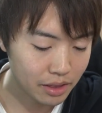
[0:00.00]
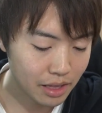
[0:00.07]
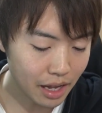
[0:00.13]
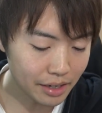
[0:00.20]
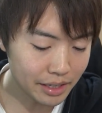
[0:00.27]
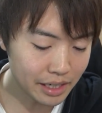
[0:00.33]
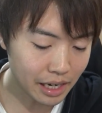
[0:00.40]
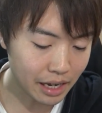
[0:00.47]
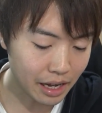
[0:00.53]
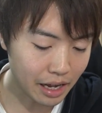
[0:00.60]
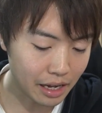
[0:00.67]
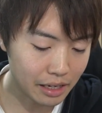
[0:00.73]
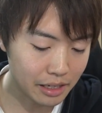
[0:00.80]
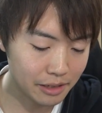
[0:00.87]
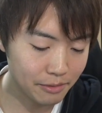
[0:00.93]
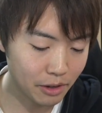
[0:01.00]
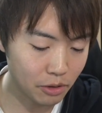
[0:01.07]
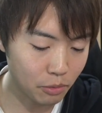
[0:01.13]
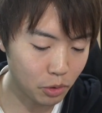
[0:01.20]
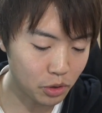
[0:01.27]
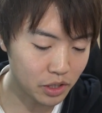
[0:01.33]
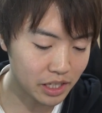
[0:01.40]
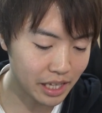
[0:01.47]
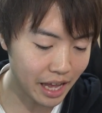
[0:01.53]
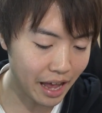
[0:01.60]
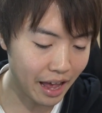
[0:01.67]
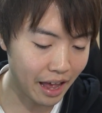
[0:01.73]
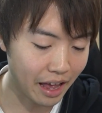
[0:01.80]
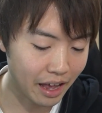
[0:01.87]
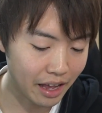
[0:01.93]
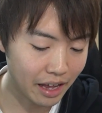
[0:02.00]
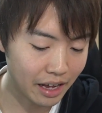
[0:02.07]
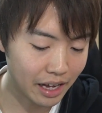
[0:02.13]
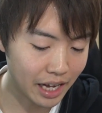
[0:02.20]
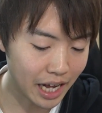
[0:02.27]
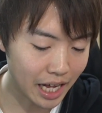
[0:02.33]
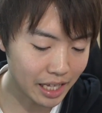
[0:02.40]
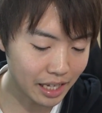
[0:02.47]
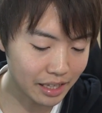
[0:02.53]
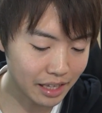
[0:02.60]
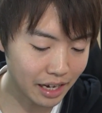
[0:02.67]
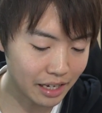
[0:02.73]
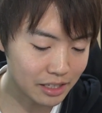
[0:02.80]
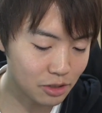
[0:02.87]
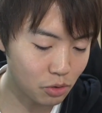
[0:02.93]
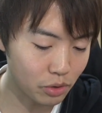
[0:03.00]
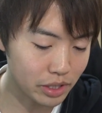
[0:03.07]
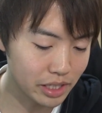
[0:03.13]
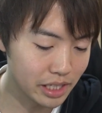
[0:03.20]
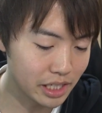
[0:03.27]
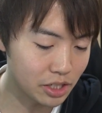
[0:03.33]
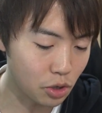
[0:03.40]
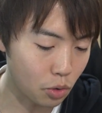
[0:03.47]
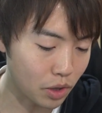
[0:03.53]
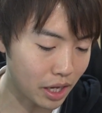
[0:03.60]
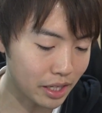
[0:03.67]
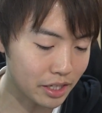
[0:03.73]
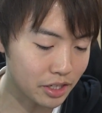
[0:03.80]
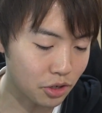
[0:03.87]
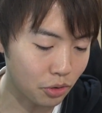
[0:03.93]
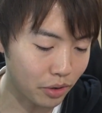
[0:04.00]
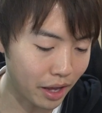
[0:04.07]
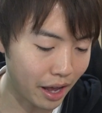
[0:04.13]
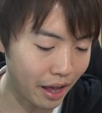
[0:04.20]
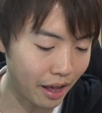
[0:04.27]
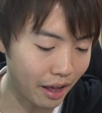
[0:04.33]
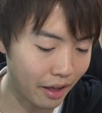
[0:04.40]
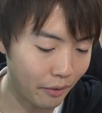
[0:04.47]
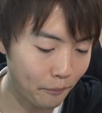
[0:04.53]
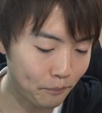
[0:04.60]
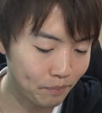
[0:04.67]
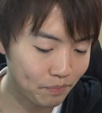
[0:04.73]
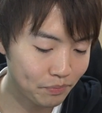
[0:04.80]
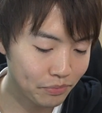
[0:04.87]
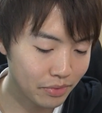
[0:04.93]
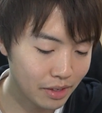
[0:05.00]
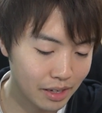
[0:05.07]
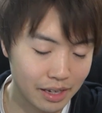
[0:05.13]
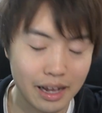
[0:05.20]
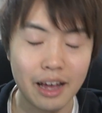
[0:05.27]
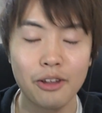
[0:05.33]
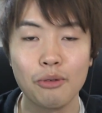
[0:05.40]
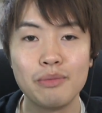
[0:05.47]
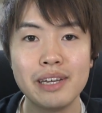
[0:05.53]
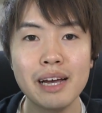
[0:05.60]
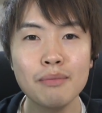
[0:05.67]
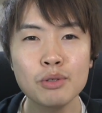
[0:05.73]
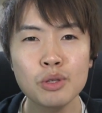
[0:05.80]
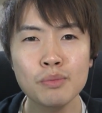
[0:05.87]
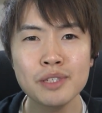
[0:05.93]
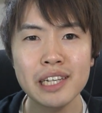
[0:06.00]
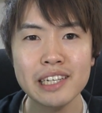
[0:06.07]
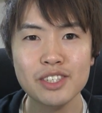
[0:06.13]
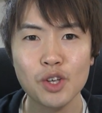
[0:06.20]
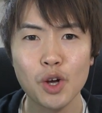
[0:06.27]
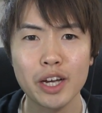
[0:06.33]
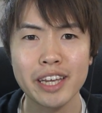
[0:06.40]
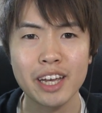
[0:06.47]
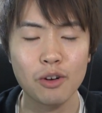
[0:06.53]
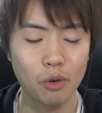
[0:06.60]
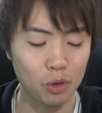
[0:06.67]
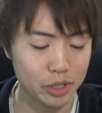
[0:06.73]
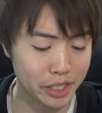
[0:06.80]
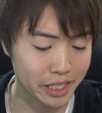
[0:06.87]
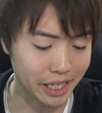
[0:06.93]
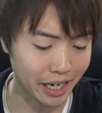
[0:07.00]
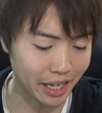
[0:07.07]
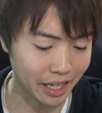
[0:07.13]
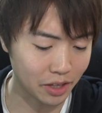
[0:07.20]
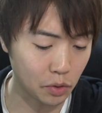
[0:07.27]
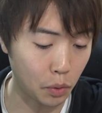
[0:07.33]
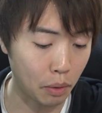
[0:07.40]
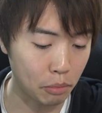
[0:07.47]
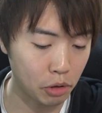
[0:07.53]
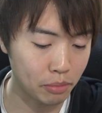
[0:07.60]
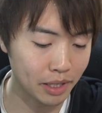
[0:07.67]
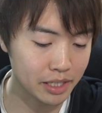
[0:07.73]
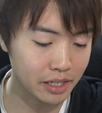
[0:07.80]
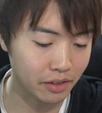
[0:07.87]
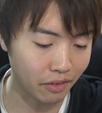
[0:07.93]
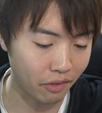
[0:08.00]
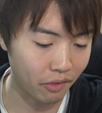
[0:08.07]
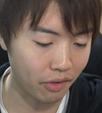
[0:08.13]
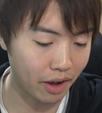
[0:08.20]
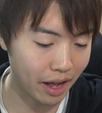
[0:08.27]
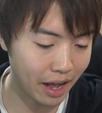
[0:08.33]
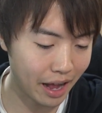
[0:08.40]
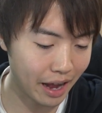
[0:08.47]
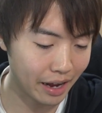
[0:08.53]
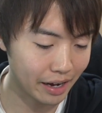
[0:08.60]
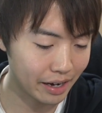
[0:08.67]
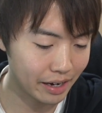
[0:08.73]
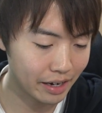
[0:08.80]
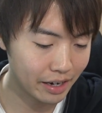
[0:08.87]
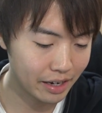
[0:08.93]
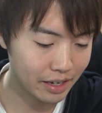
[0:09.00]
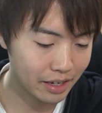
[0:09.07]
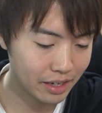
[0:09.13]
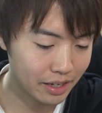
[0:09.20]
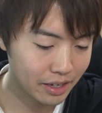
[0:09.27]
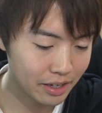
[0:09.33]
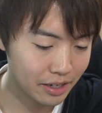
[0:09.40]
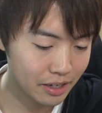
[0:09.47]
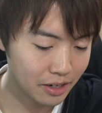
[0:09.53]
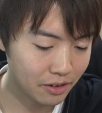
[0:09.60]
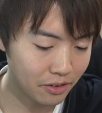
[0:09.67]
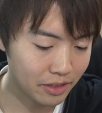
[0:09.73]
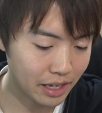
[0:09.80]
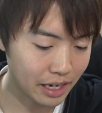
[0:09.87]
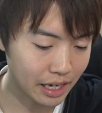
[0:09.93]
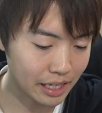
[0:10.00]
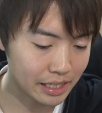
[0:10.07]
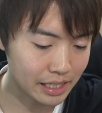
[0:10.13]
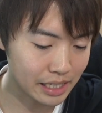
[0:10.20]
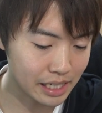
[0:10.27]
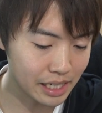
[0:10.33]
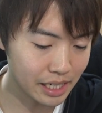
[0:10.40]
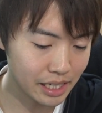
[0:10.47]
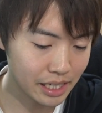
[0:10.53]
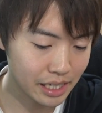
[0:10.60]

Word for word: 何が今の僕にね、当たったらすごいいい状態でしょうね。あの、宮本武蔵とか結構欲しいかなと思いますけど、はい。こんな感じ